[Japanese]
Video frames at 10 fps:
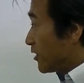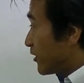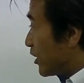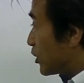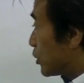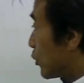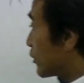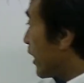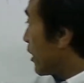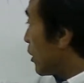禅宗の
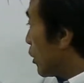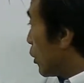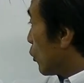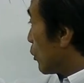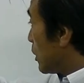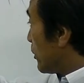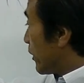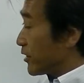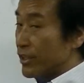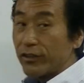禅これ意味
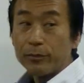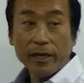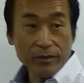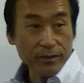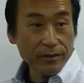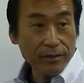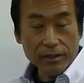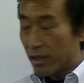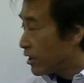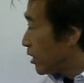は沈める
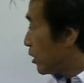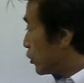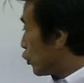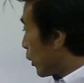情